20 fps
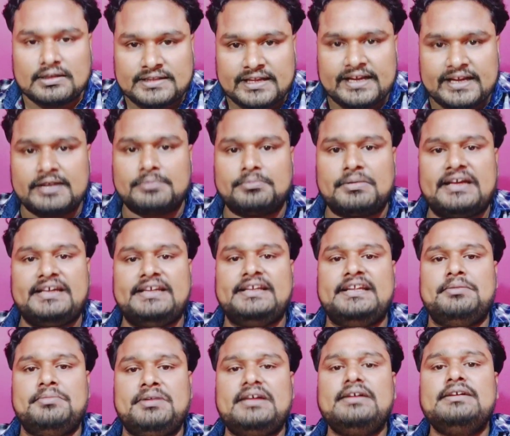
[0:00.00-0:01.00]
डेढ़
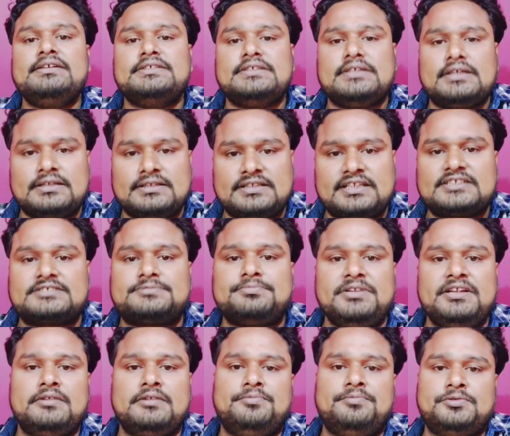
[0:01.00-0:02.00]
महीने में 10
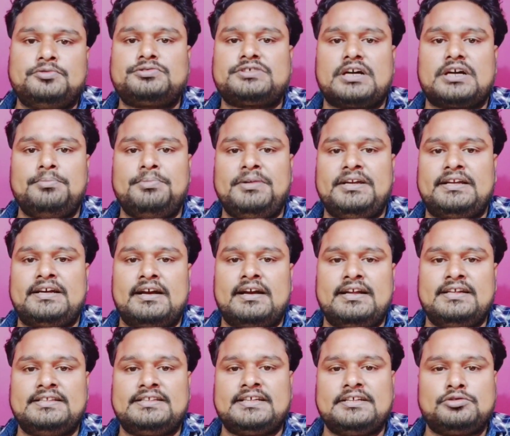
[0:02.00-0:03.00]
मिलियन व्यूज कंप्लीट कर
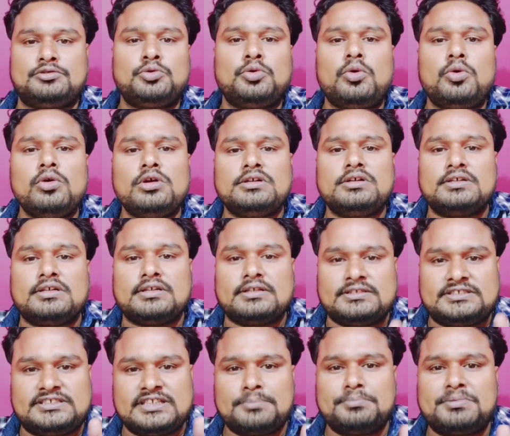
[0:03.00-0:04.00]
लेते हैं तो
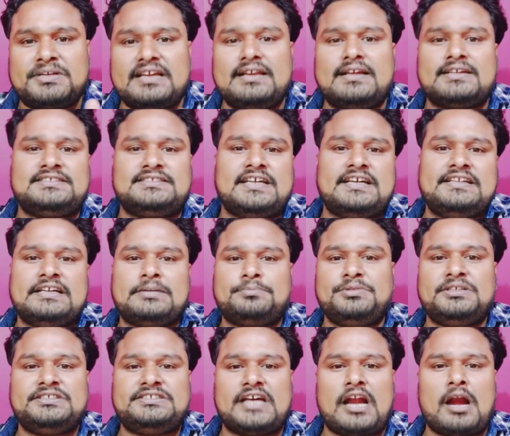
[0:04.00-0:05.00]
जम के लग जाइए
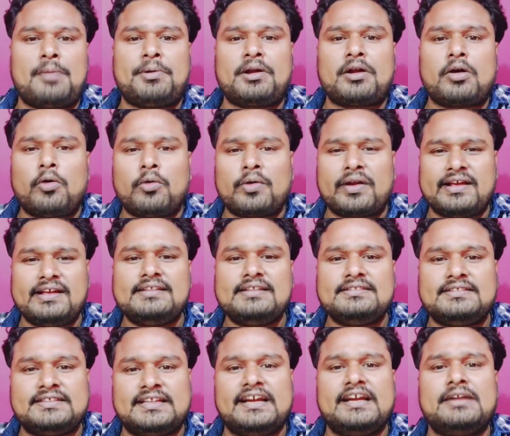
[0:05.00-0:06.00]
अपने चैनल पर और
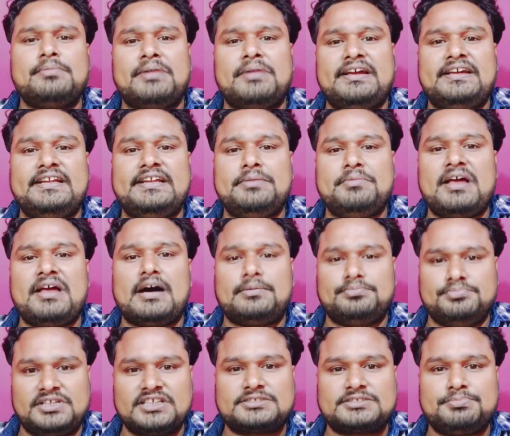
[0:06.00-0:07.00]
इन डेढ़ महीने में
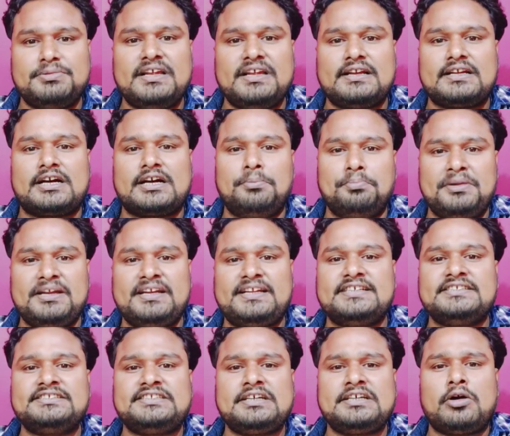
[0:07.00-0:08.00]
आप 10 मिलियन
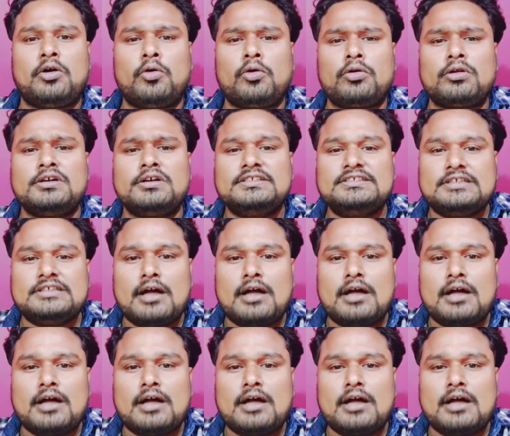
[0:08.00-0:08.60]
कंप्लीट कीजिए और